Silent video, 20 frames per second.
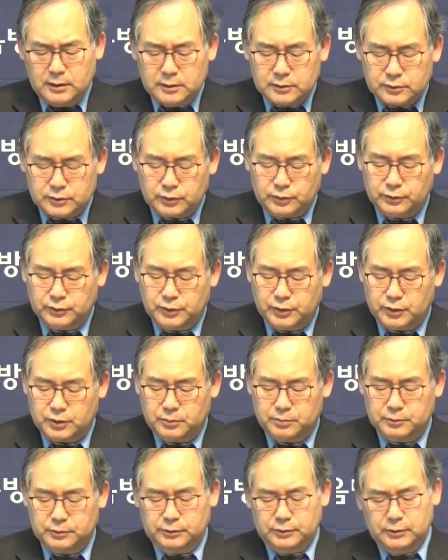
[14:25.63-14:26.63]
성도
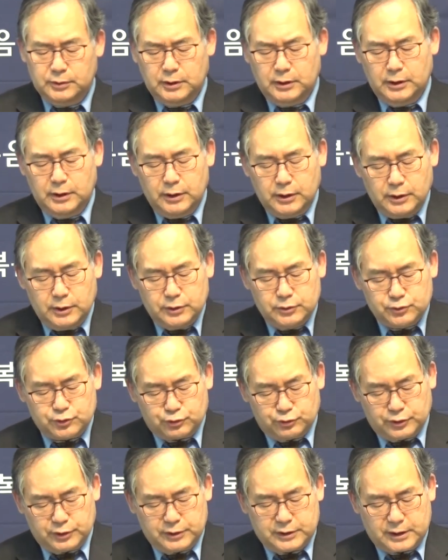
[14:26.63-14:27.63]
여러분,
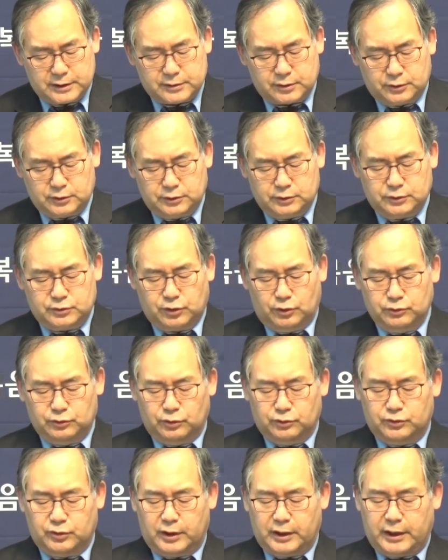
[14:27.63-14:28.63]
주님께서는
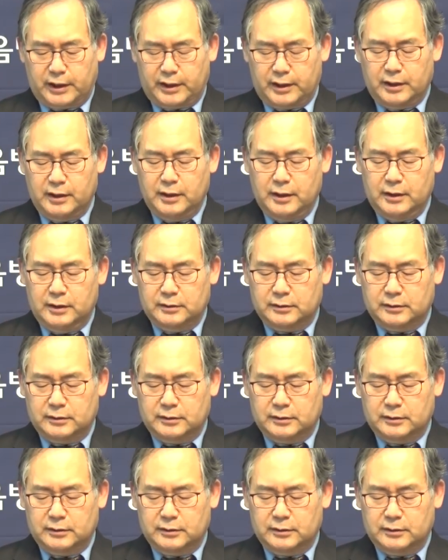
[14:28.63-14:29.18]
성도들에게